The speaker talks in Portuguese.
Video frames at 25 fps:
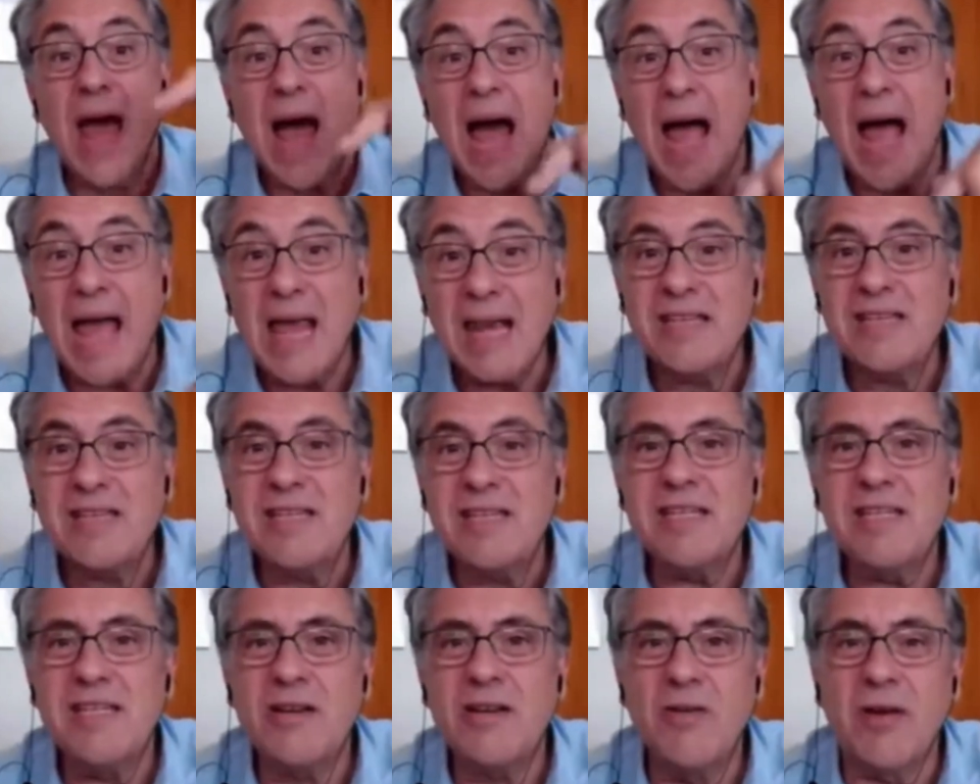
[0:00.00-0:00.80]
Aí eles
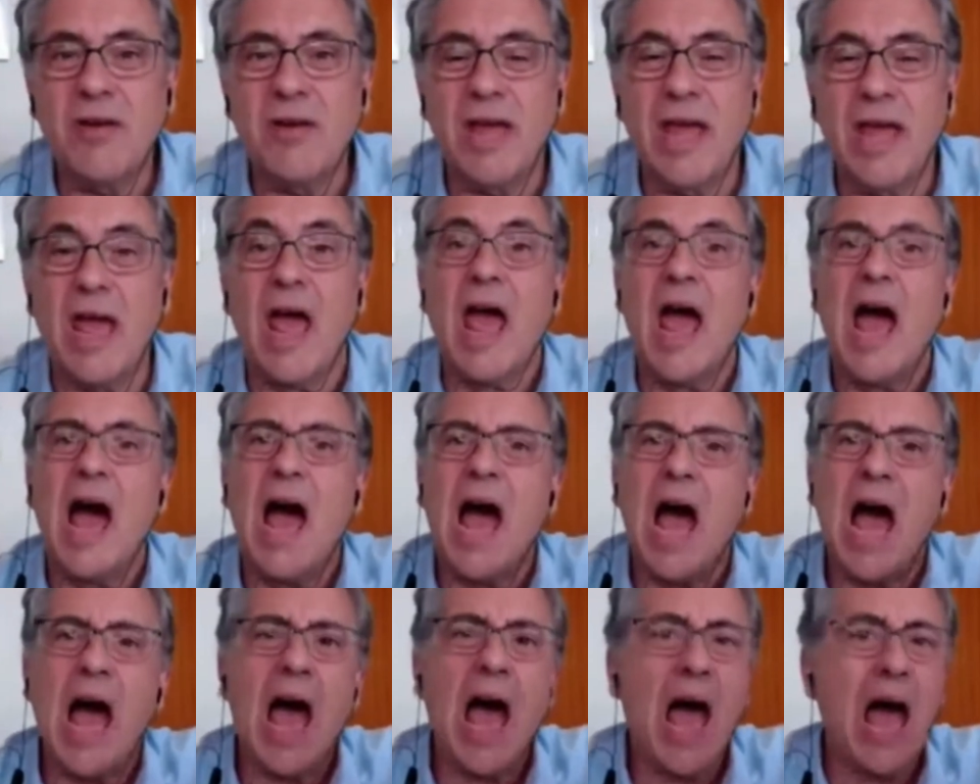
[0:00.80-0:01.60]
diziam o quê?
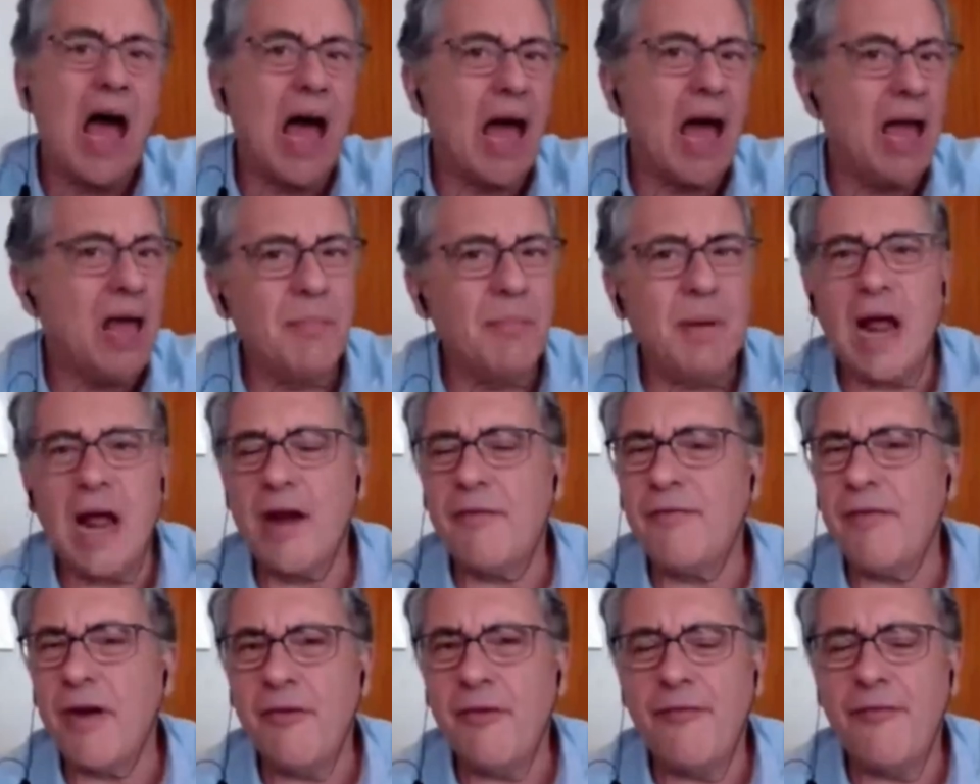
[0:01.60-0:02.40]
Ah, a
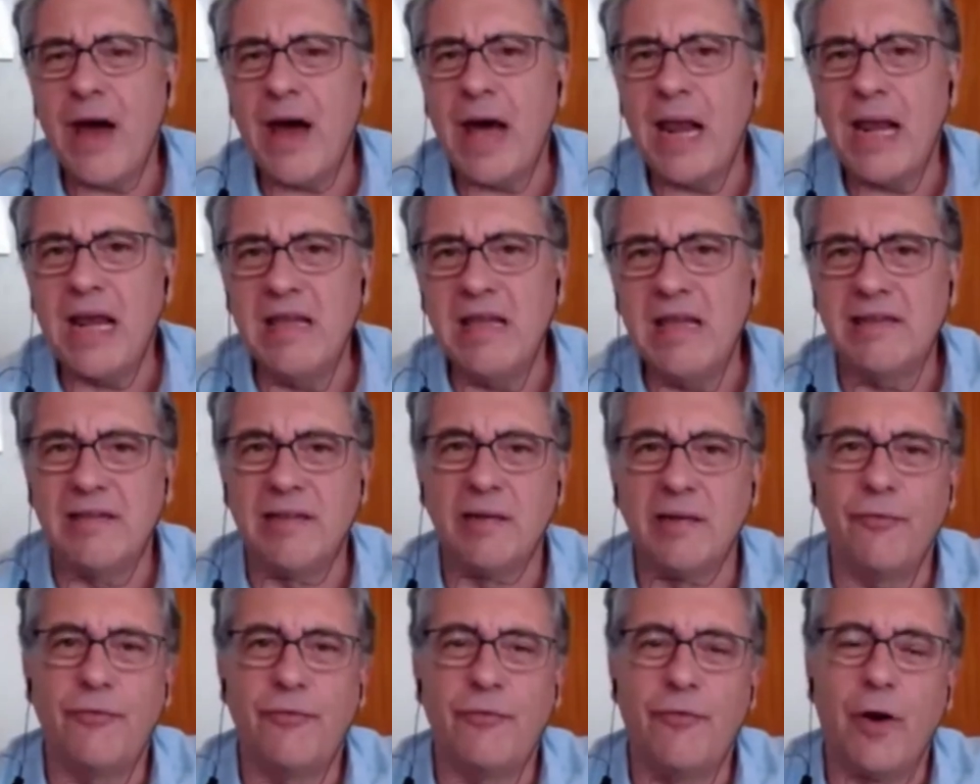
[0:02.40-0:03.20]
Embraer vai falir
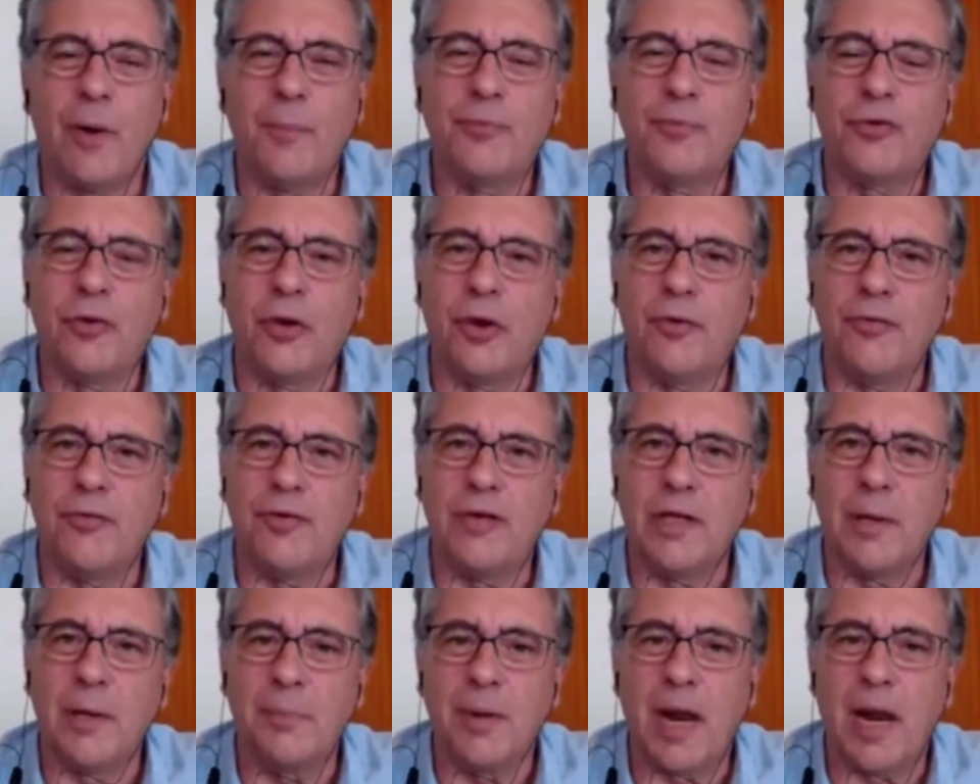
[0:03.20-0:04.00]
se não for
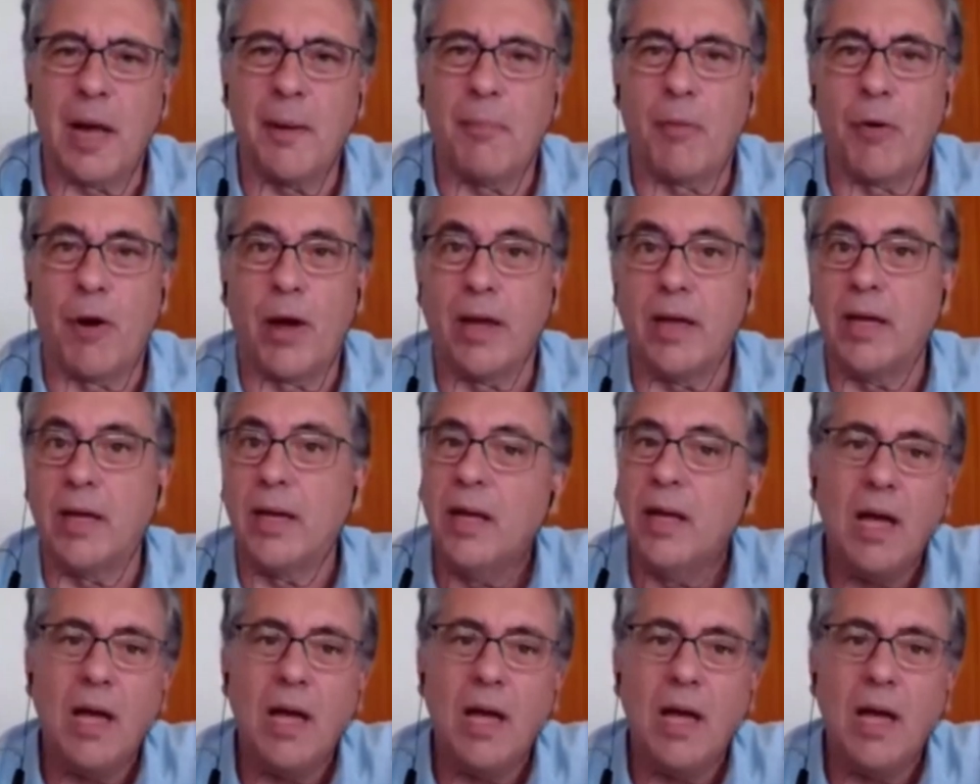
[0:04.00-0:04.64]
absorvida pela Boeing.